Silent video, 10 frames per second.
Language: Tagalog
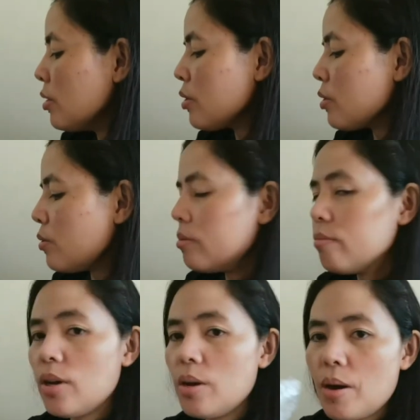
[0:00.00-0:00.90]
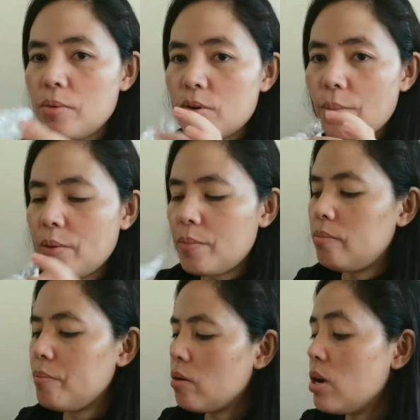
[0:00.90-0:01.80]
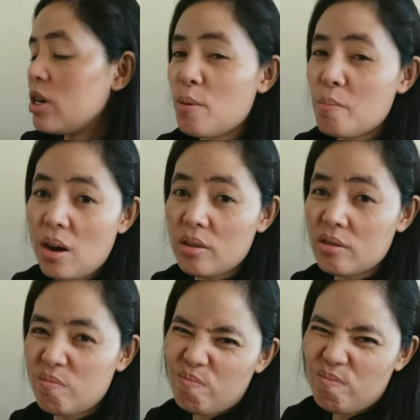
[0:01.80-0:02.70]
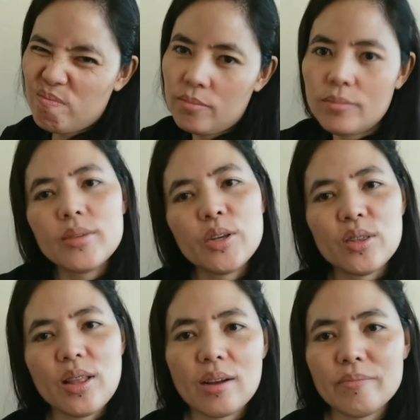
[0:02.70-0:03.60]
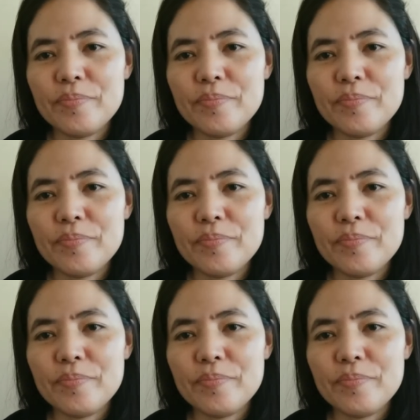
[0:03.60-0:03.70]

So, naka-bubble wrap naman. Pero wala siyang box. Yun lang.